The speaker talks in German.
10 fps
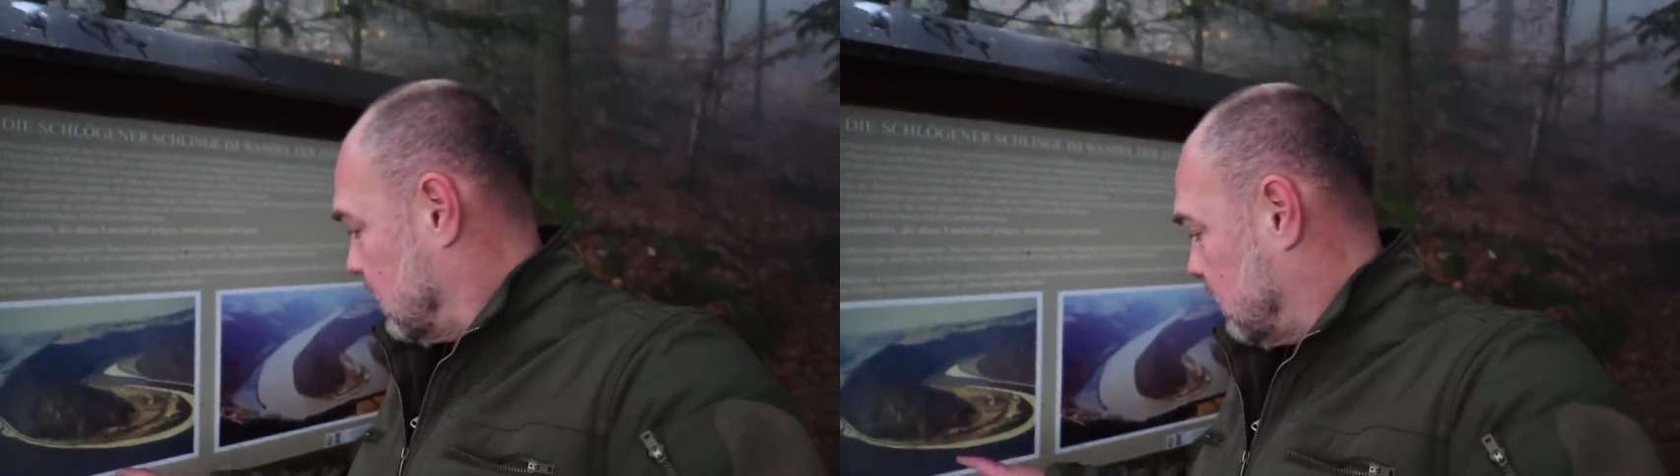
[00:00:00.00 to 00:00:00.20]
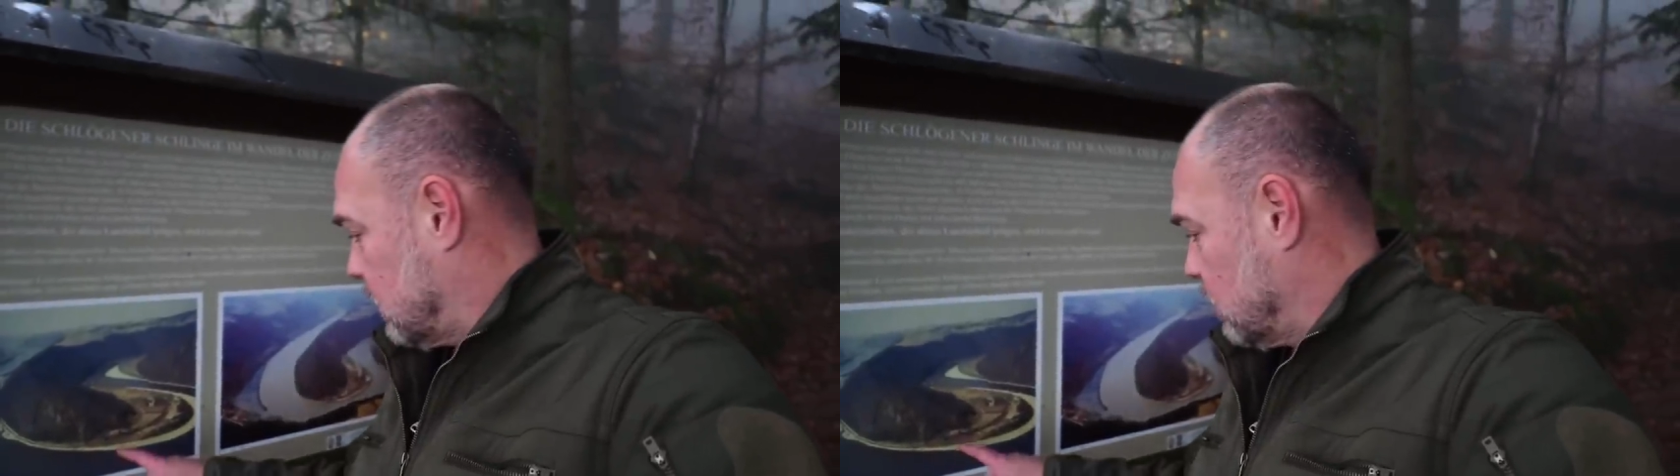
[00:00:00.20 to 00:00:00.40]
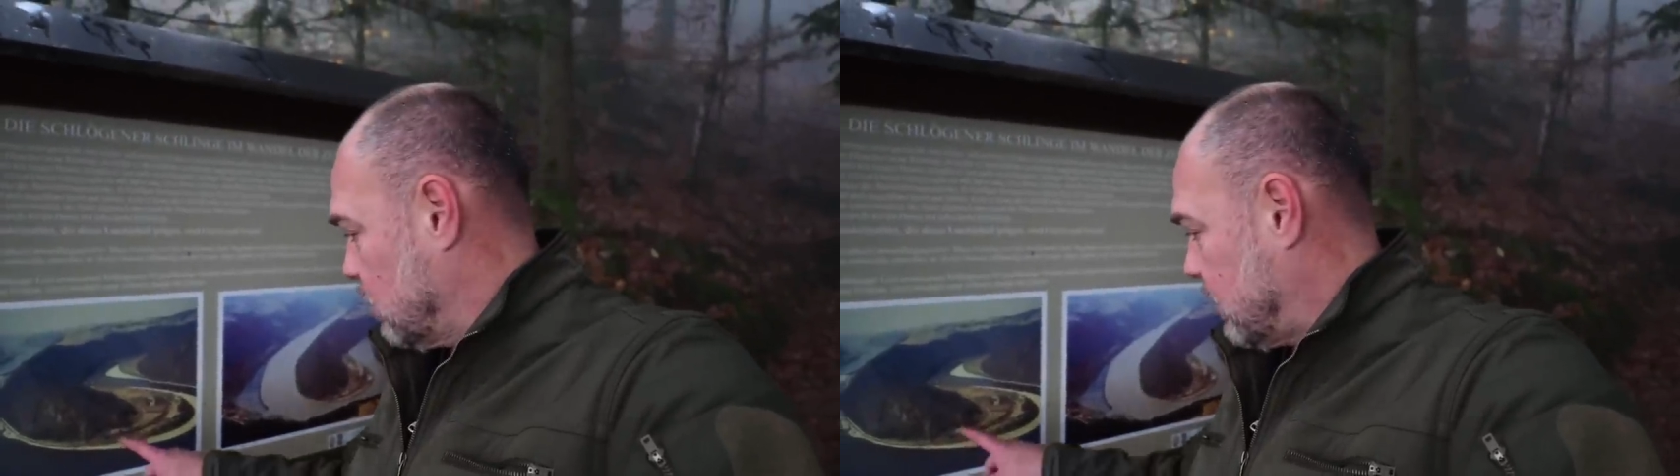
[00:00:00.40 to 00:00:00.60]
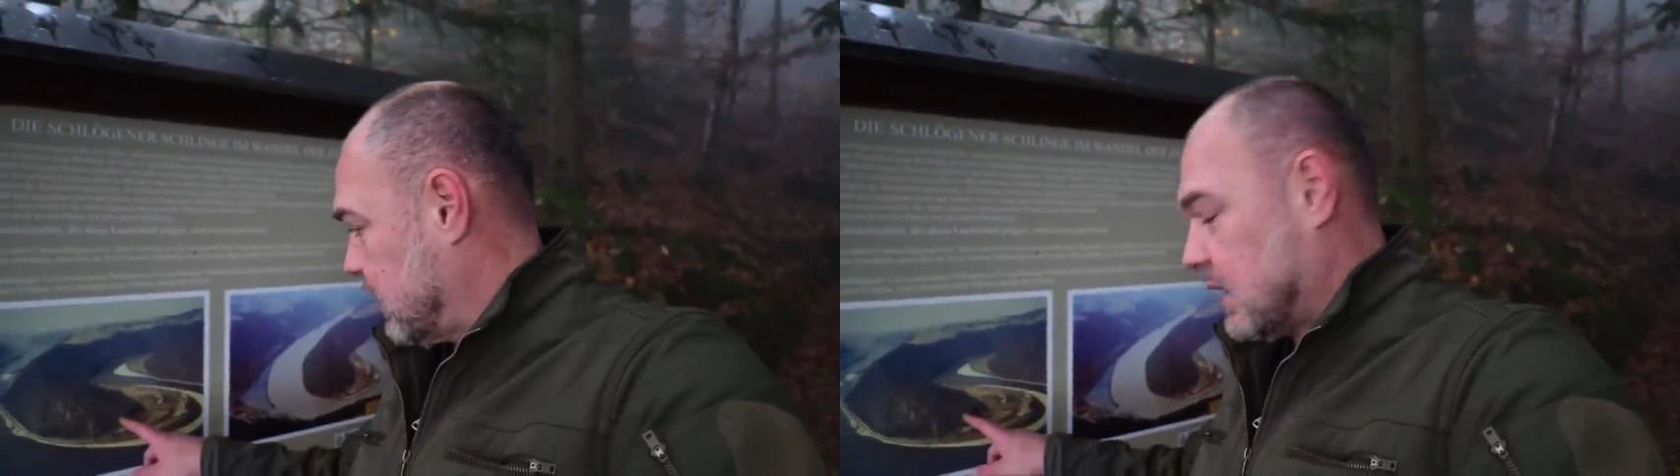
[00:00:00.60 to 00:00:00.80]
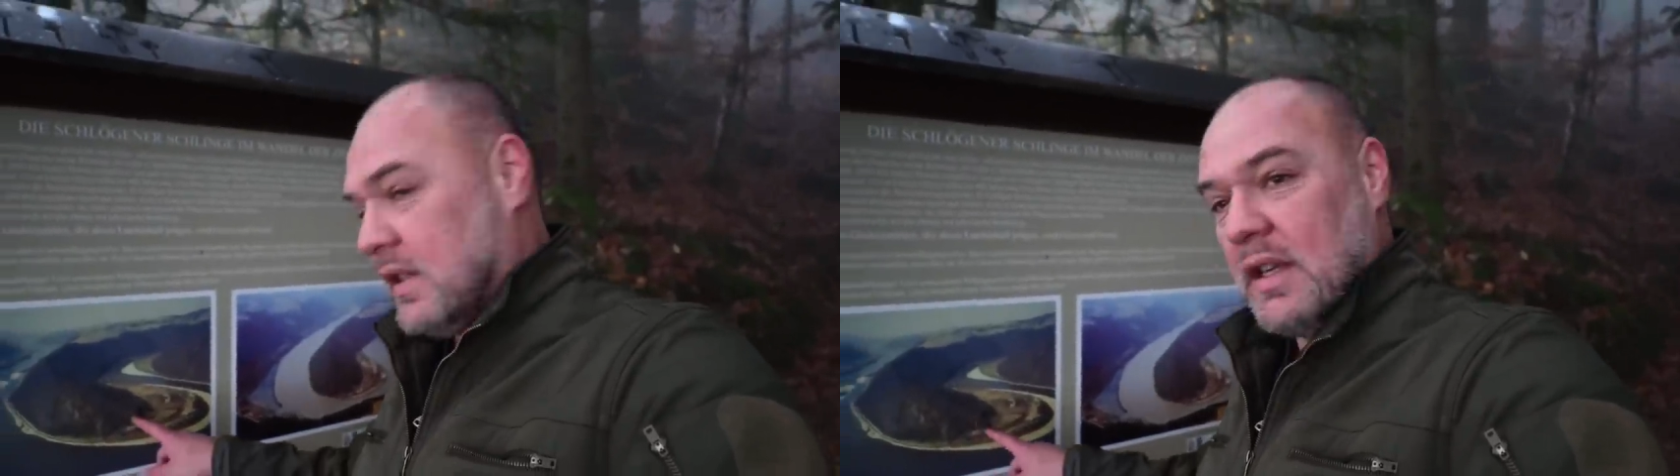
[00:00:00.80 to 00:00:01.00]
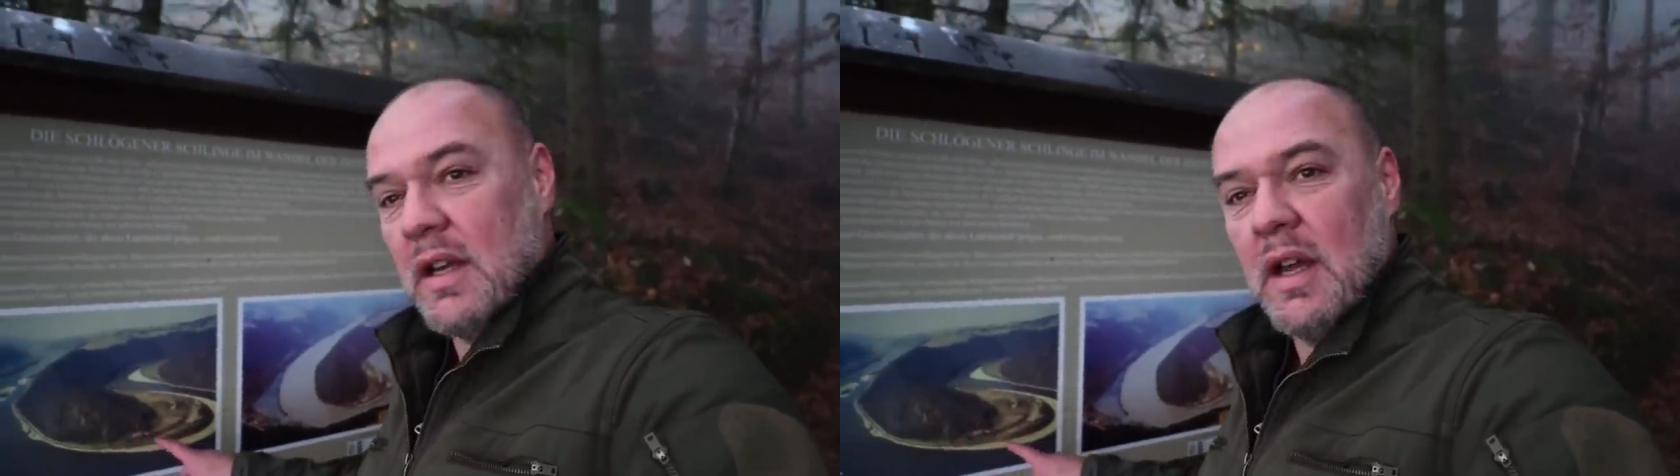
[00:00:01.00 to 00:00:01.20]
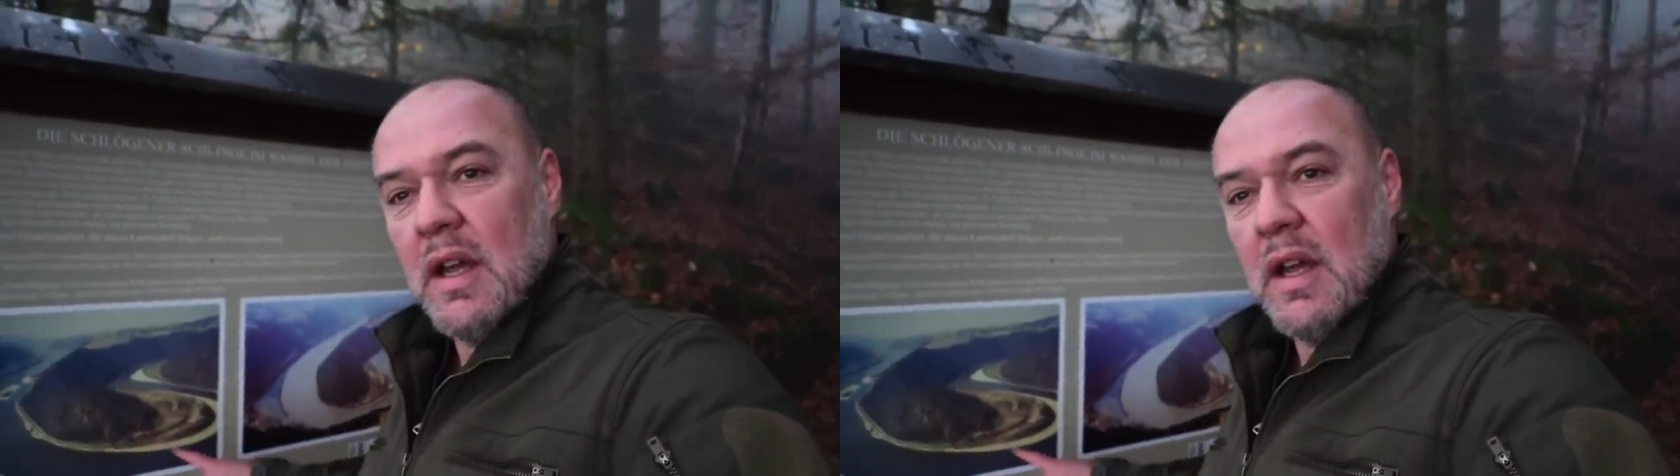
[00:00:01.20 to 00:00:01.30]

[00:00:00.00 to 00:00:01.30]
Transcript: ich versuche mal das hier,